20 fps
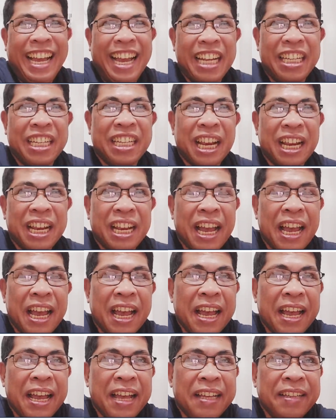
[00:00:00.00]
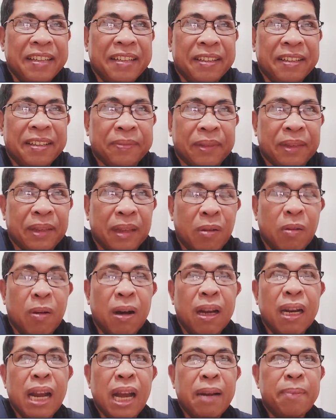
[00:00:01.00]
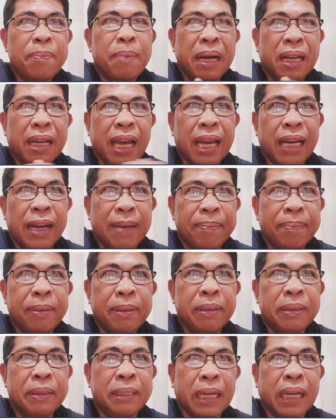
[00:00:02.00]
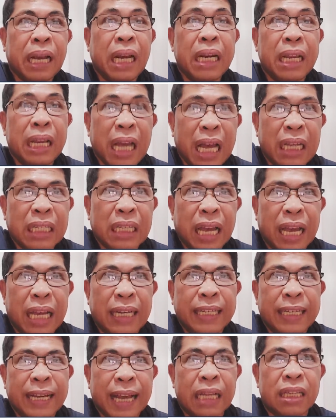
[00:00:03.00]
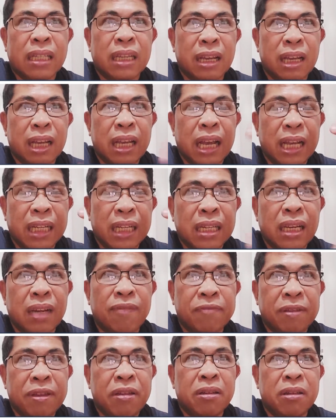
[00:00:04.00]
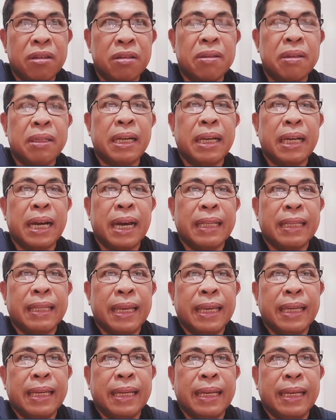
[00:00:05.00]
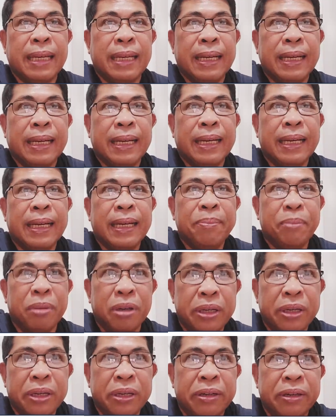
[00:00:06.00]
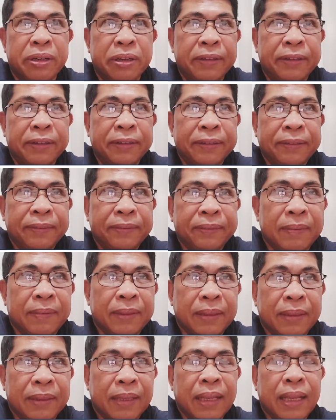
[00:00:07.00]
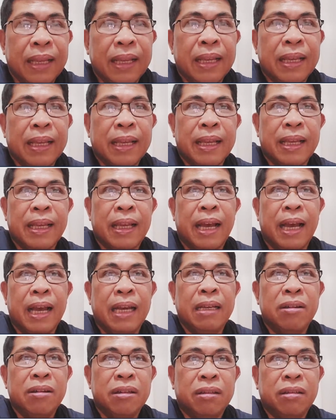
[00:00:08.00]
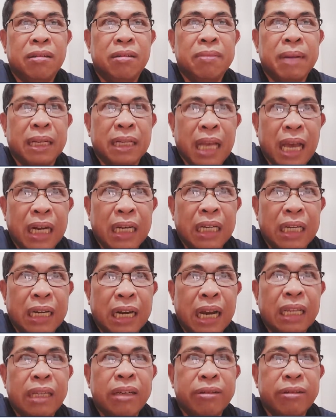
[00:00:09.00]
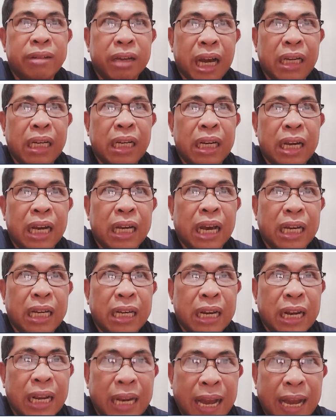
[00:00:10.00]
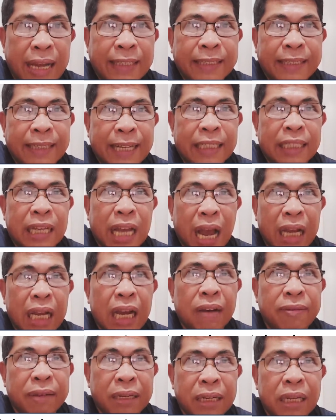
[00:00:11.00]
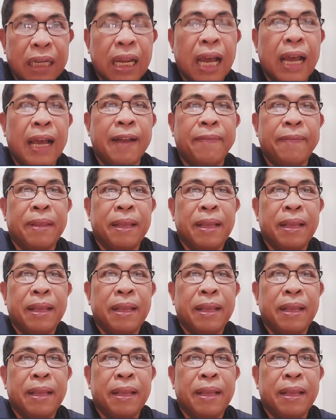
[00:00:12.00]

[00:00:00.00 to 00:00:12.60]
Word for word: At saka, walang pakialam po sa kalikasan at sa, at sa future ng ating uh, mundo. Ang gustong mangyari nila yung kanila-kanila lang at gagawin nila